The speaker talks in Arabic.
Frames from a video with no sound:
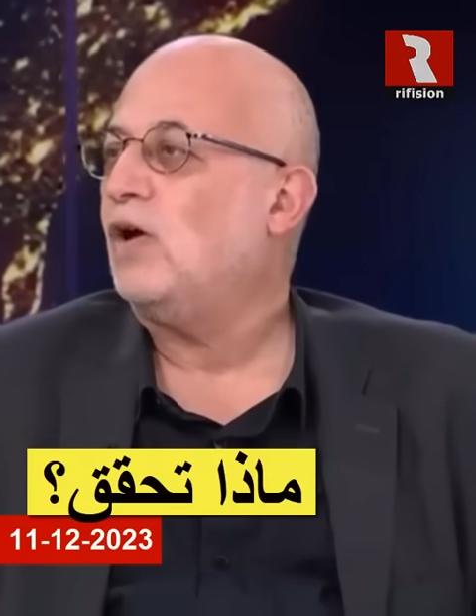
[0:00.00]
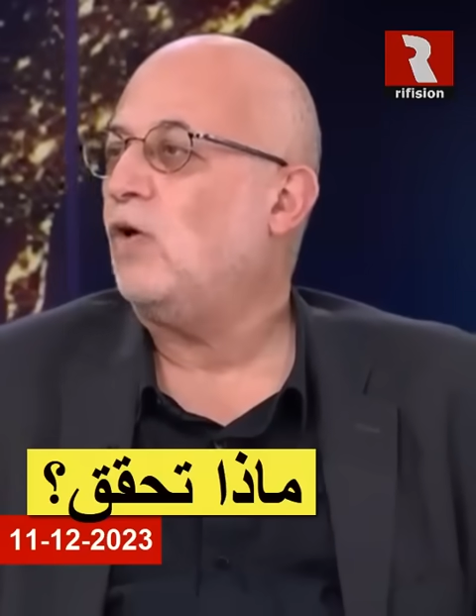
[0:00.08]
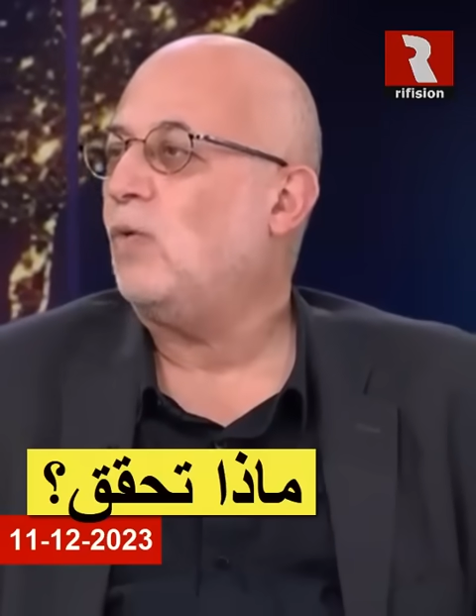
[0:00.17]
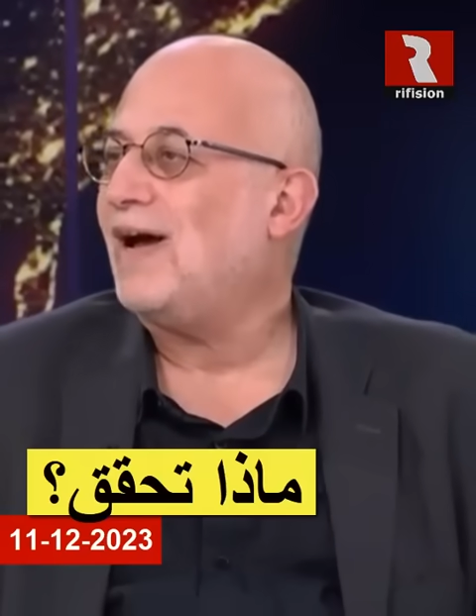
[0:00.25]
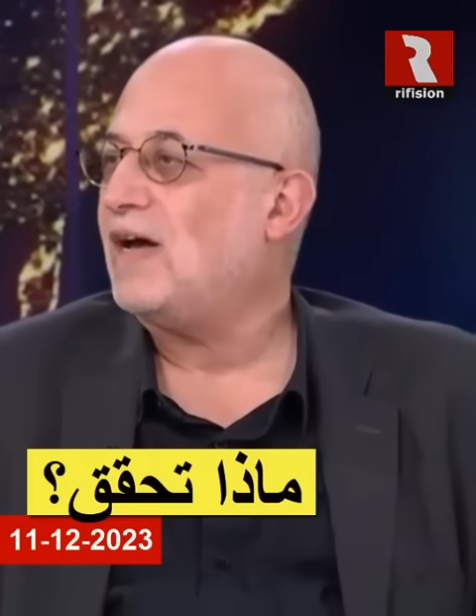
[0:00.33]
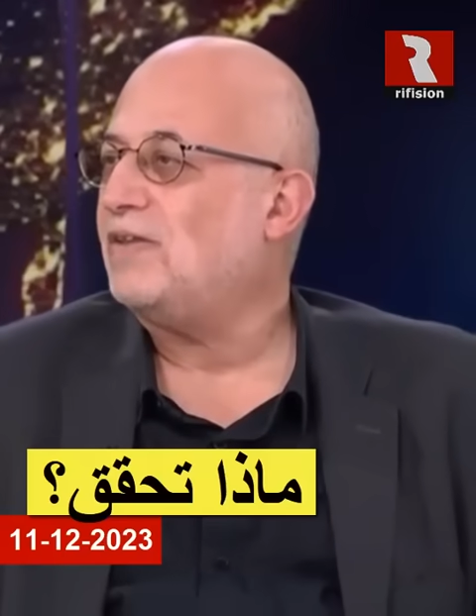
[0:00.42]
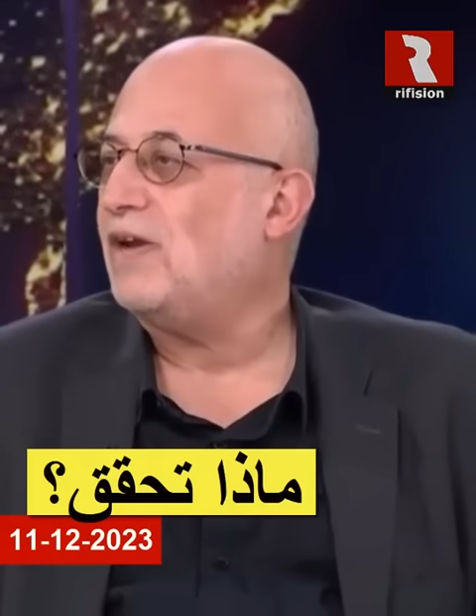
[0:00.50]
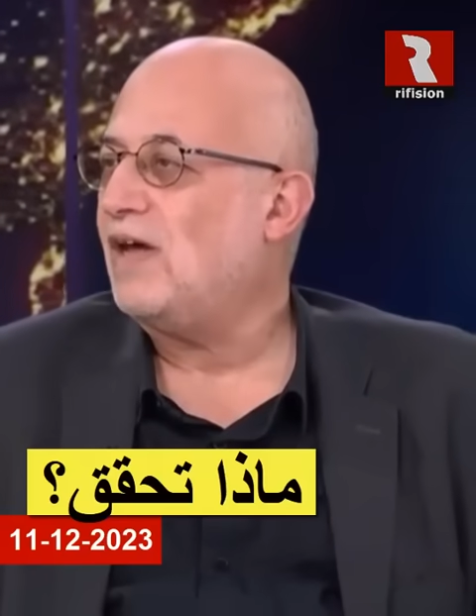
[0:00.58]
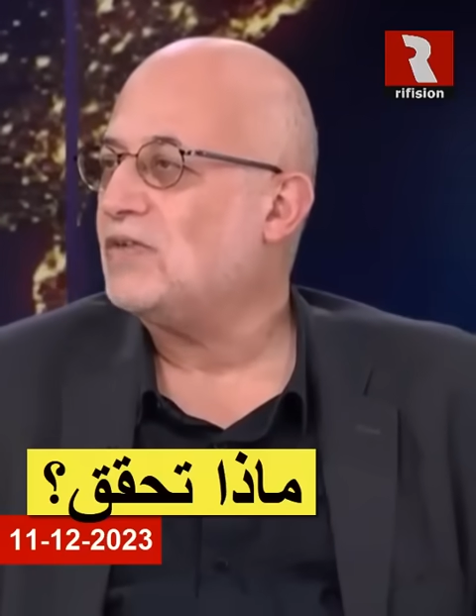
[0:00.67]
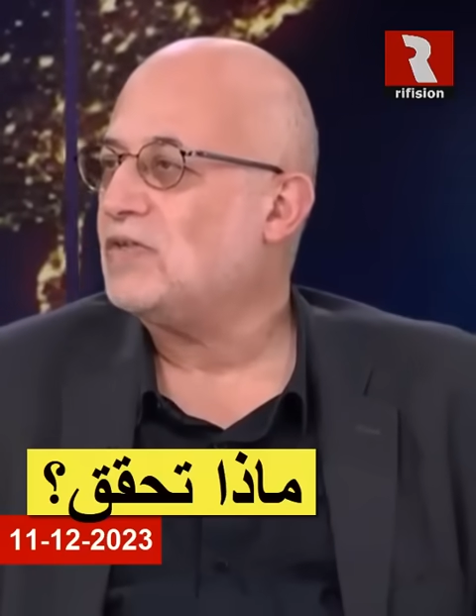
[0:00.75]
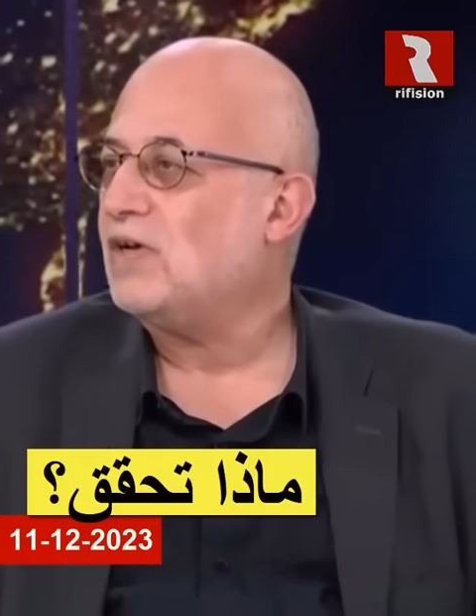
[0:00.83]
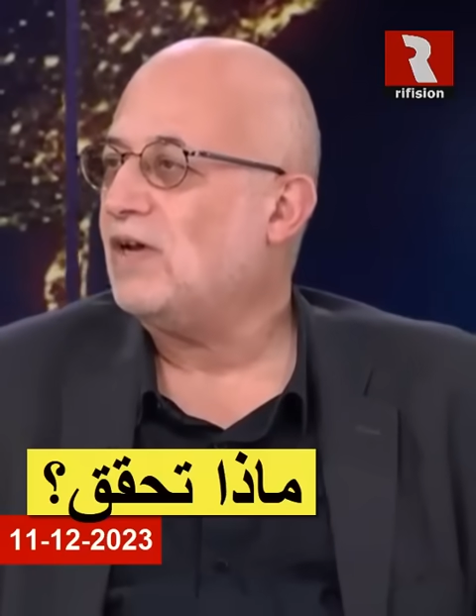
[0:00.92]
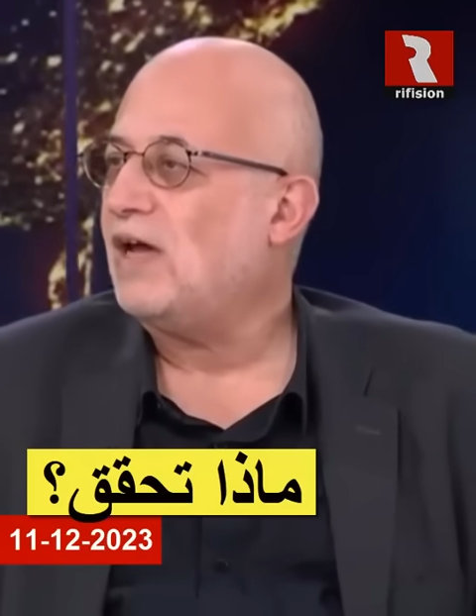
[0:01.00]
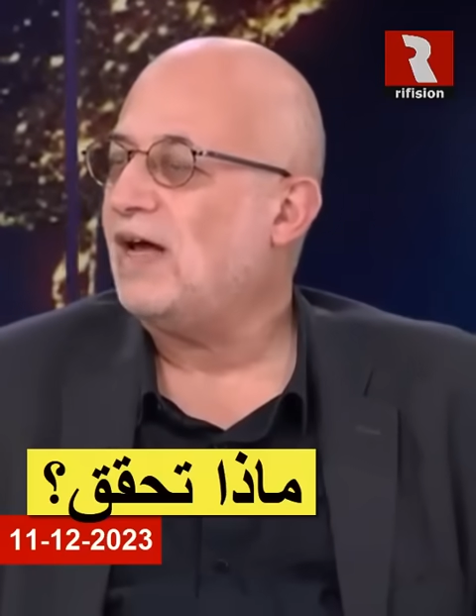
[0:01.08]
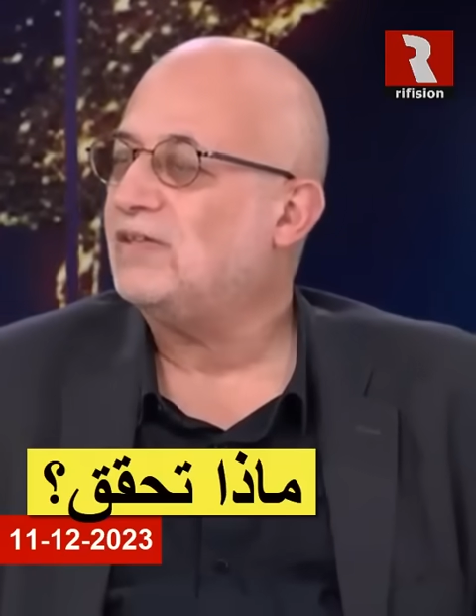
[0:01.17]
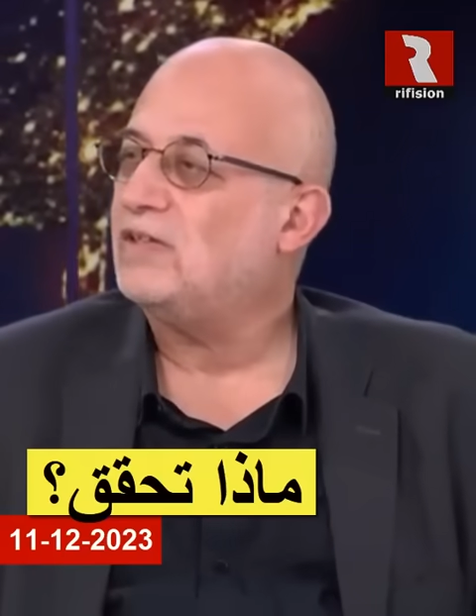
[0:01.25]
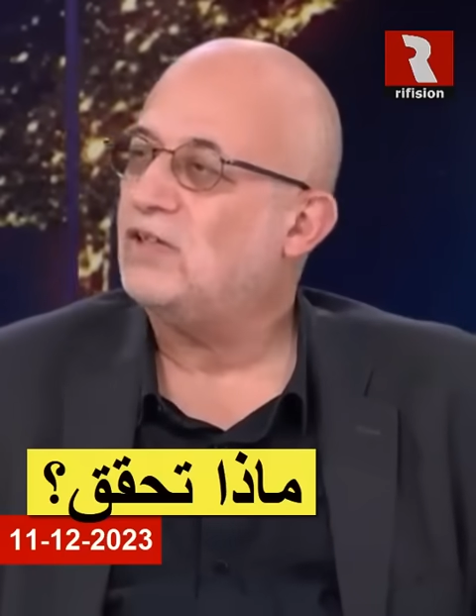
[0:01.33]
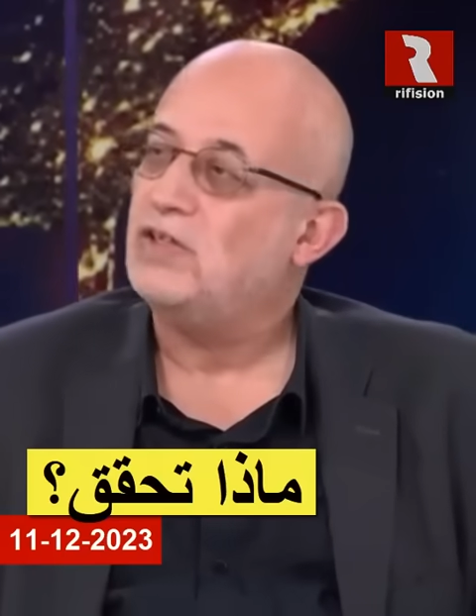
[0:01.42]
هو أخذ الأسرى
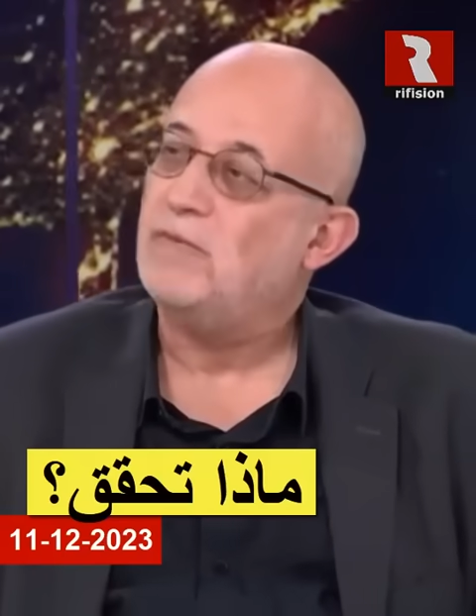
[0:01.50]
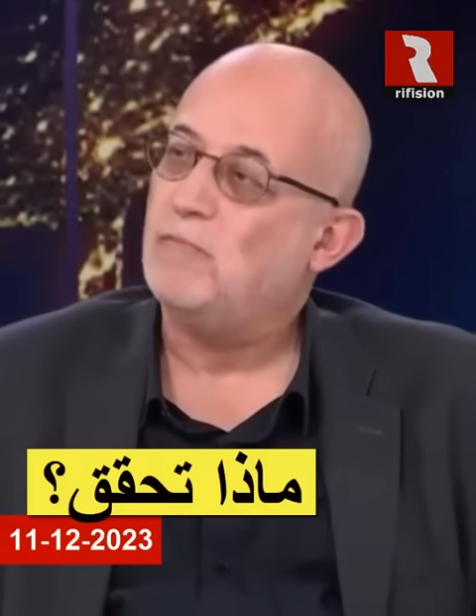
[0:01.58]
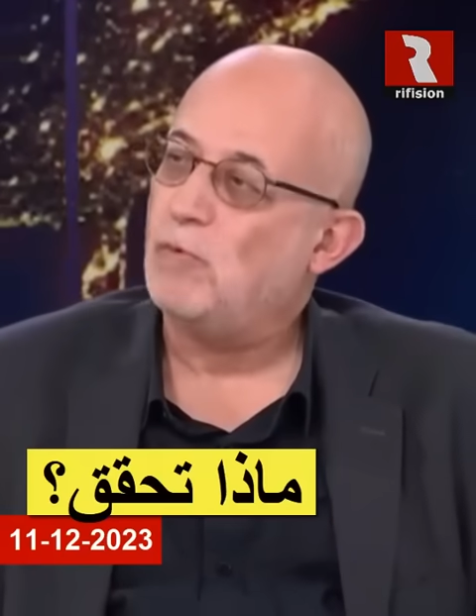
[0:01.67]
حتى تتم